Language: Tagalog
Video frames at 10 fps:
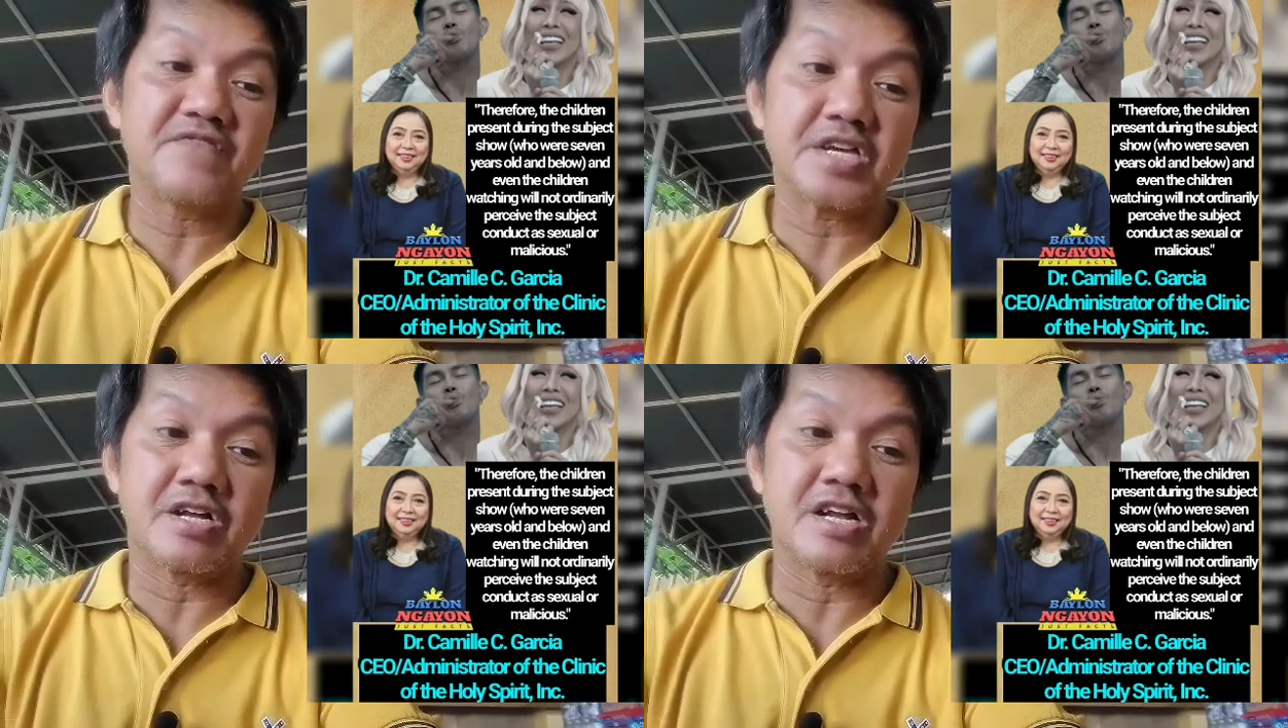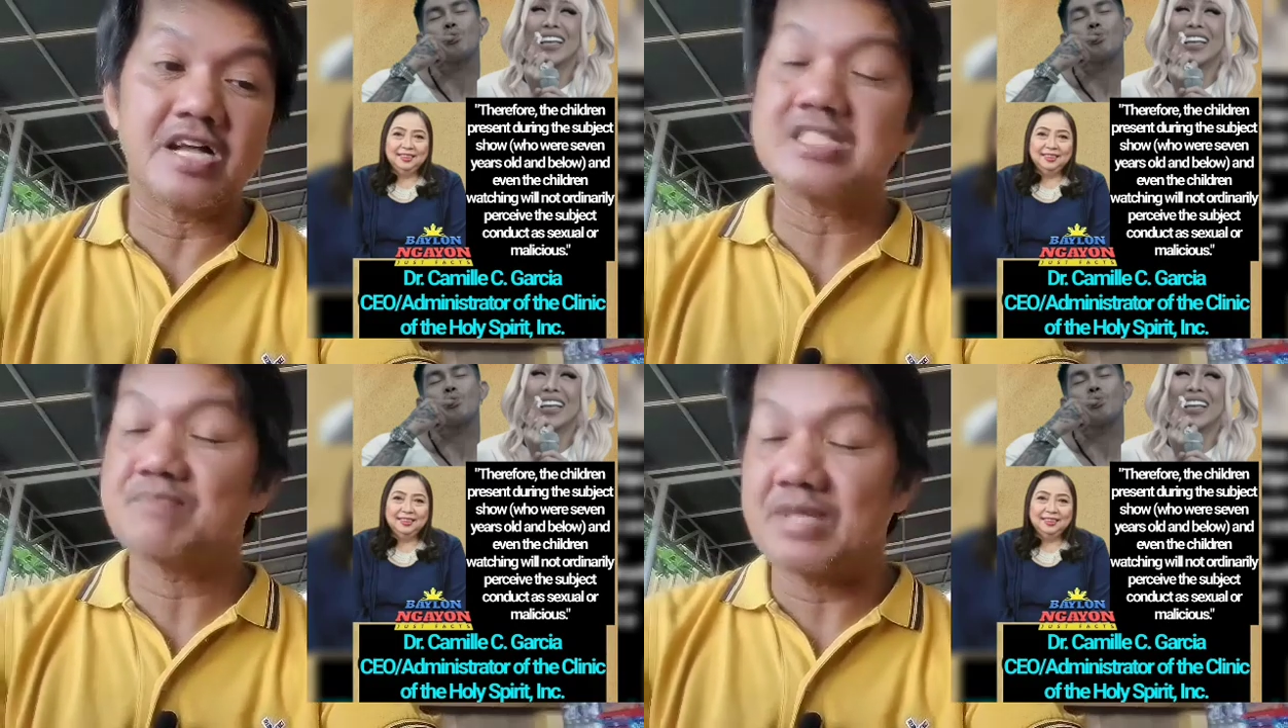
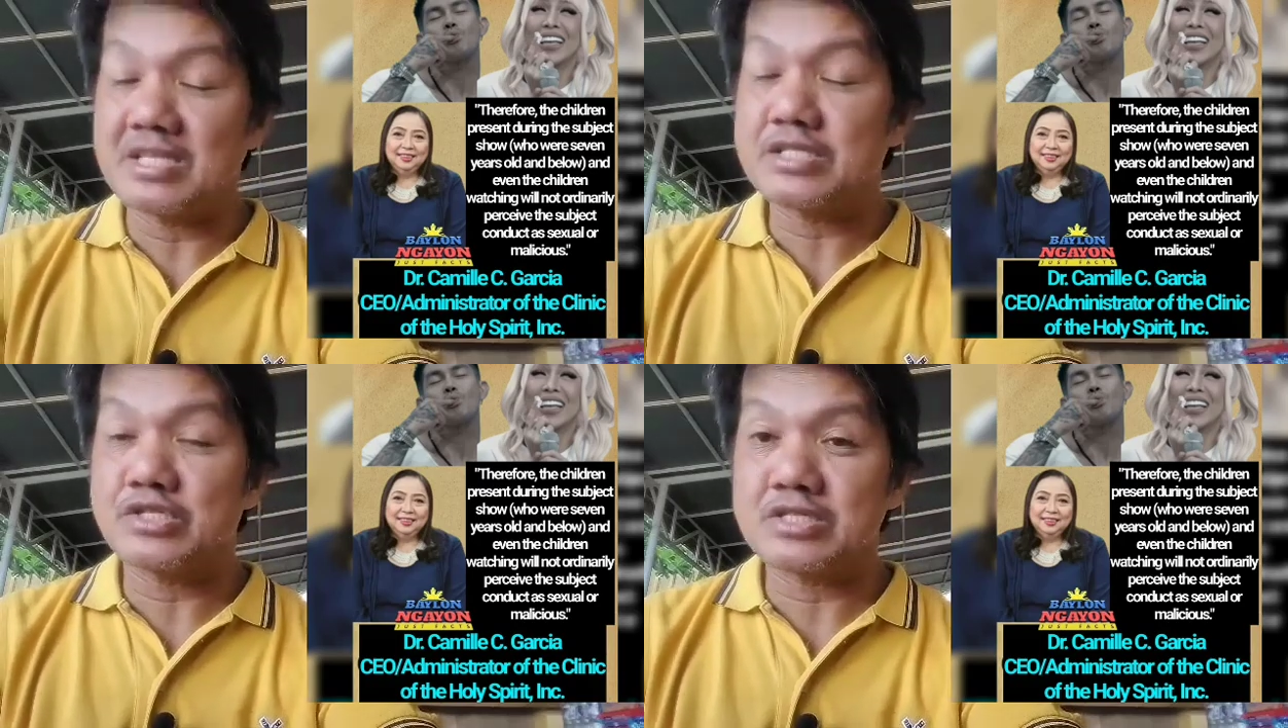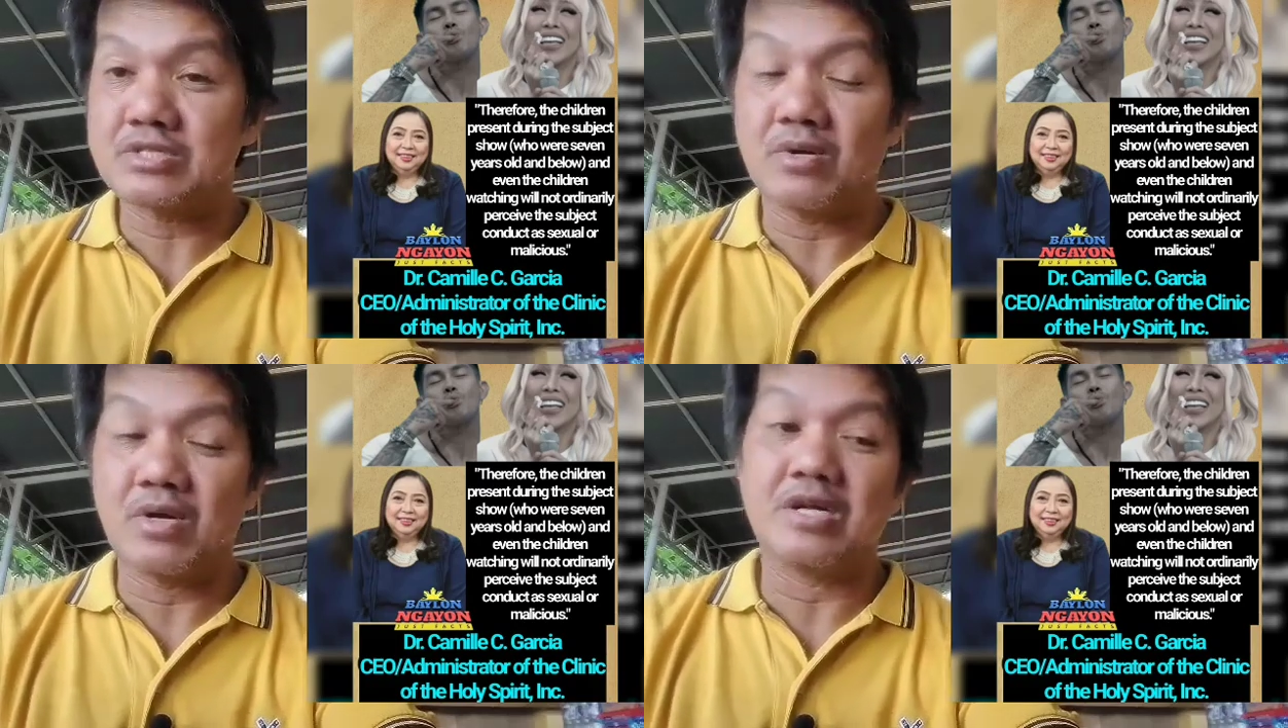finger as
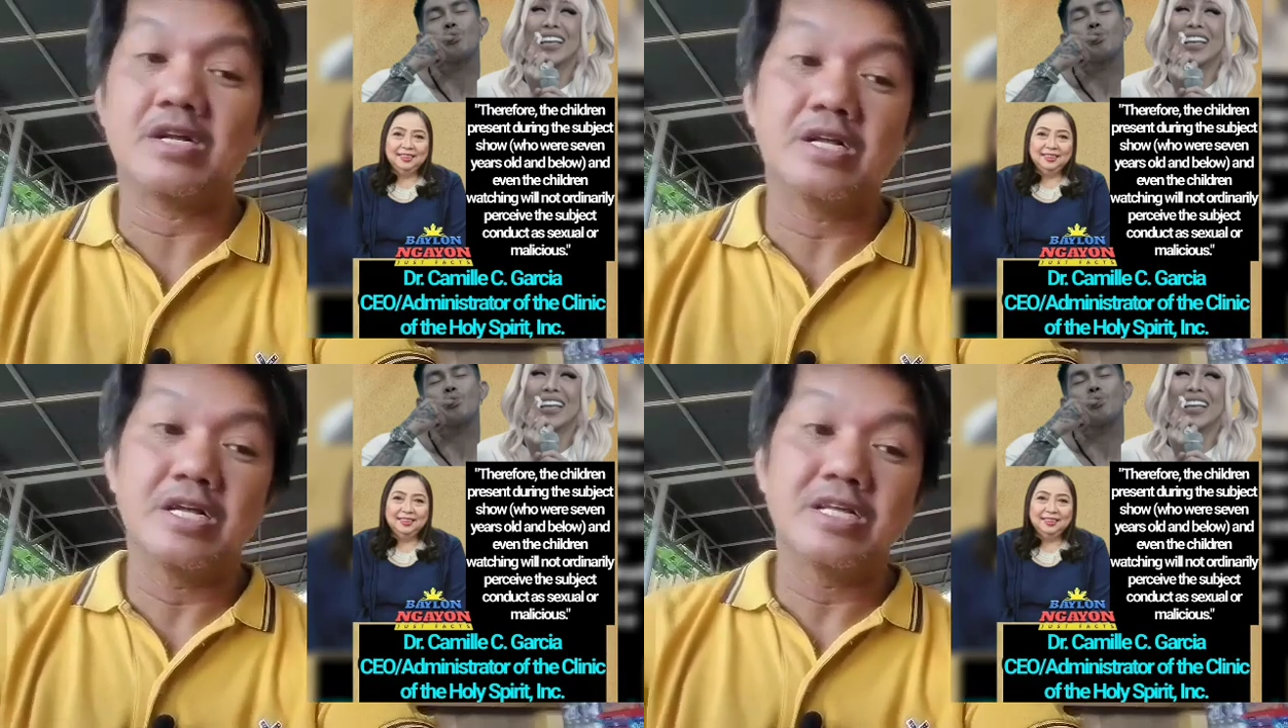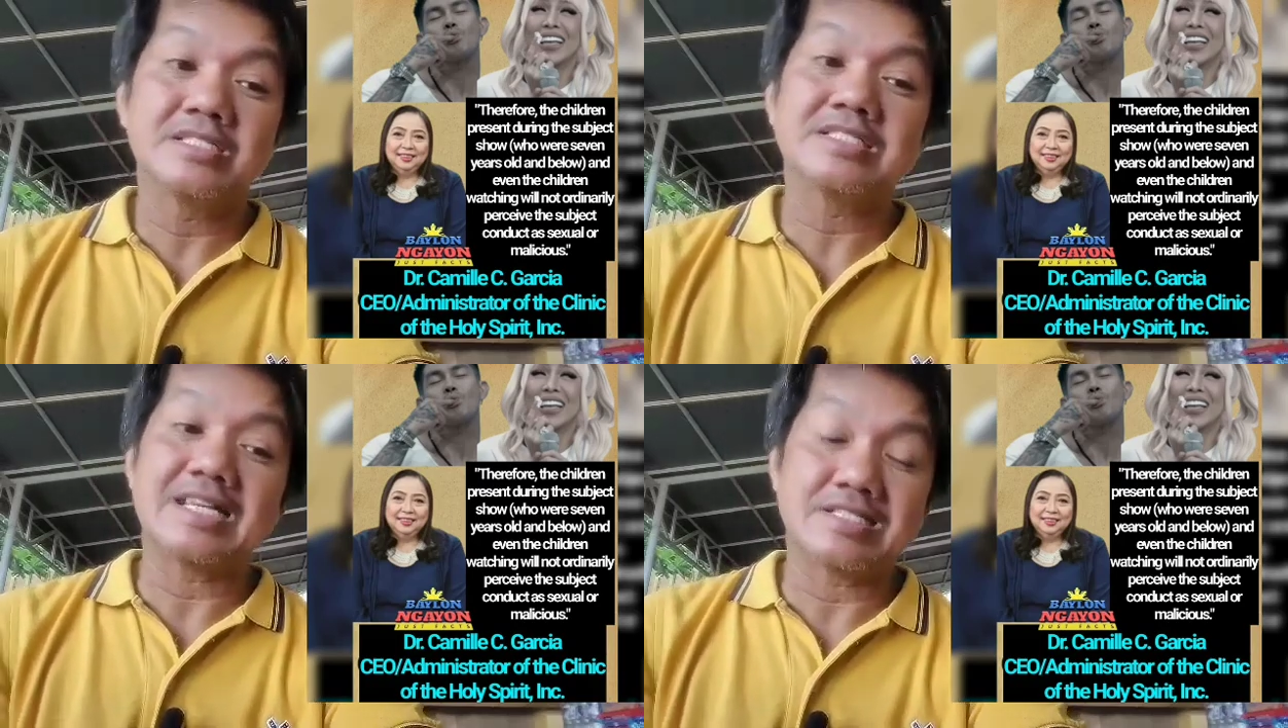malicious or
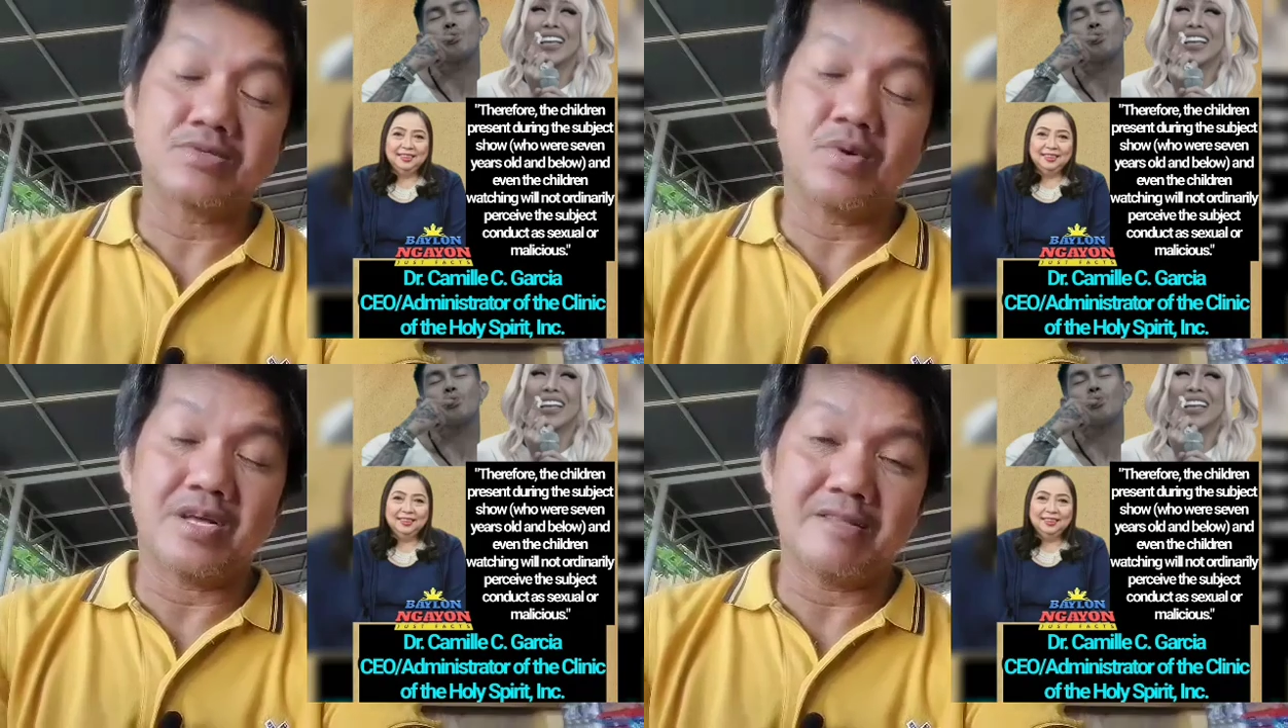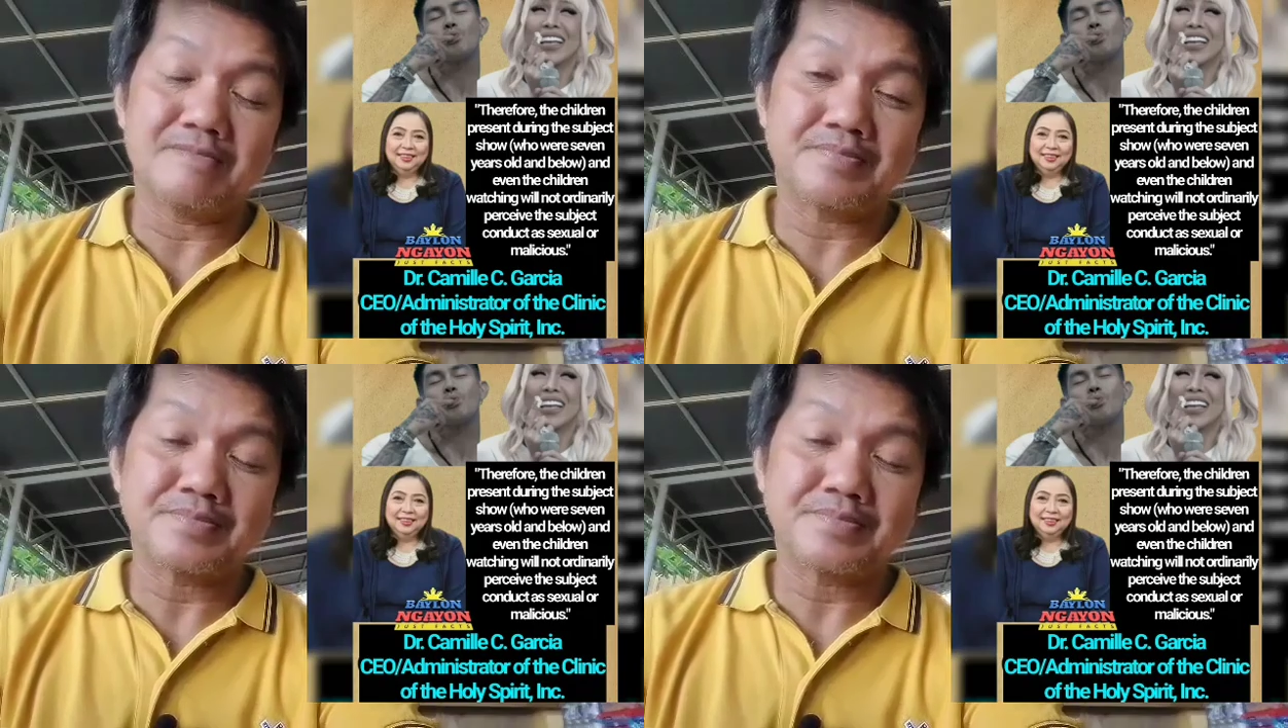sexual.